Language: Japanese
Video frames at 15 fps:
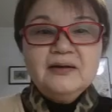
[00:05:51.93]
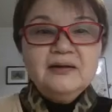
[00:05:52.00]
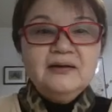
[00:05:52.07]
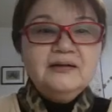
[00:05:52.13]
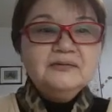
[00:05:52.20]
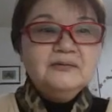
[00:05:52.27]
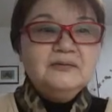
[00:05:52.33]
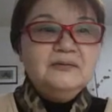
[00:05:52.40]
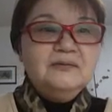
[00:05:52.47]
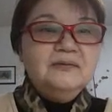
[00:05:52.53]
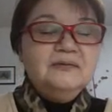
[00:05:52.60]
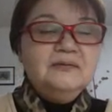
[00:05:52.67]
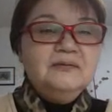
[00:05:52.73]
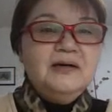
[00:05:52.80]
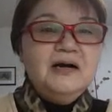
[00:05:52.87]
あ
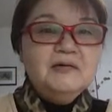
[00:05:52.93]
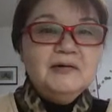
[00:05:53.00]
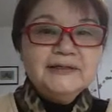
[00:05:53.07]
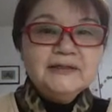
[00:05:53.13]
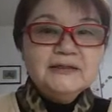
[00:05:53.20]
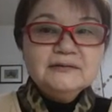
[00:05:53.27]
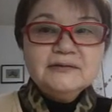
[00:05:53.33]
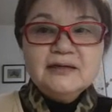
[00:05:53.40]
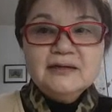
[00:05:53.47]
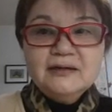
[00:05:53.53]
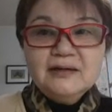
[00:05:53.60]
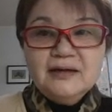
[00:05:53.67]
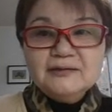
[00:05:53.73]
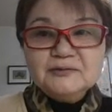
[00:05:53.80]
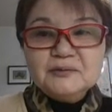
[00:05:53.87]
の、ハワイアンの
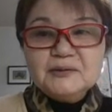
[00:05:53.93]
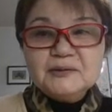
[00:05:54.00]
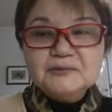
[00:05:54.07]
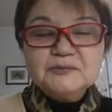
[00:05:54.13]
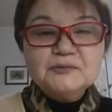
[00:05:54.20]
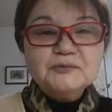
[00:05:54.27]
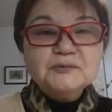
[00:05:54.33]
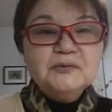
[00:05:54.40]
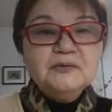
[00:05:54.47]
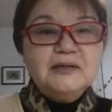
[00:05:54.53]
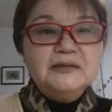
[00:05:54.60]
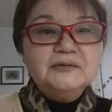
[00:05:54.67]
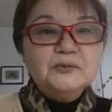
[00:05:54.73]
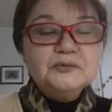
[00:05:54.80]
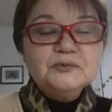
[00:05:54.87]
エアラインとか乗ると、
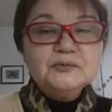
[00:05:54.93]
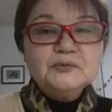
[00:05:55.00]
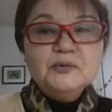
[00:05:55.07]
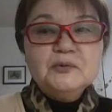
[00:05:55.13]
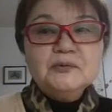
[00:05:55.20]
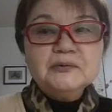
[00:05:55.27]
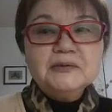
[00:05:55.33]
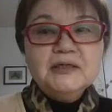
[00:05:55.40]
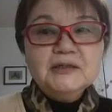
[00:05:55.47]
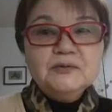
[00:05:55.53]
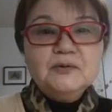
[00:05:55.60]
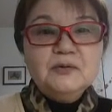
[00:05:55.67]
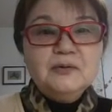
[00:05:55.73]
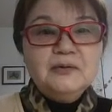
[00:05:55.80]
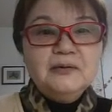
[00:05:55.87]
あ乗ると、結
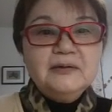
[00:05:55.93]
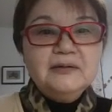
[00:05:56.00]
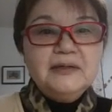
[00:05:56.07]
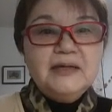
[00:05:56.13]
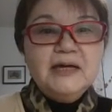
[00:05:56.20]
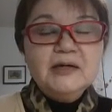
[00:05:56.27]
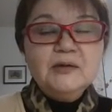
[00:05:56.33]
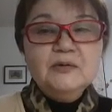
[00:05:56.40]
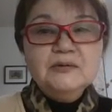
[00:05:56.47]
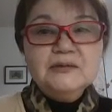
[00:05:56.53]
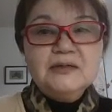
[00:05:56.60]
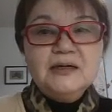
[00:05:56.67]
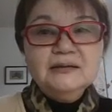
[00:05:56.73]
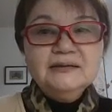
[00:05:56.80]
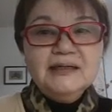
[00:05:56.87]
構
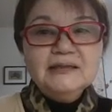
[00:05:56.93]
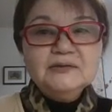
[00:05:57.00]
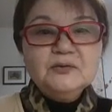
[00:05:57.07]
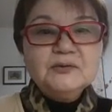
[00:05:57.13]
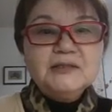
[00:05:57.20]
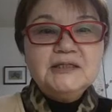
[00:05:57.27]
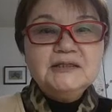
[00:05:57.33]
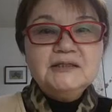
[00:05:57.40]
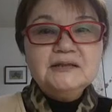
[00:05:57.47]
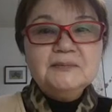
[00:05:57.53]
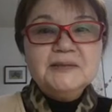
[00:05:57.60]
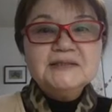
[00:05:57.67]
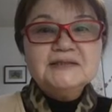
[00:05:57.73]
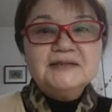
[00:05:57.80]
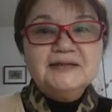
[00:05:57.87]
エアコンガンガンと効いて
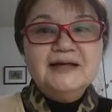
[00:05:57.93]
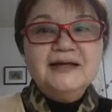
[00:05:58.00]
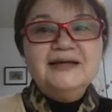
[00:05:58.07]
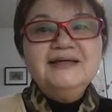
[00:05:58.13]
ましてね、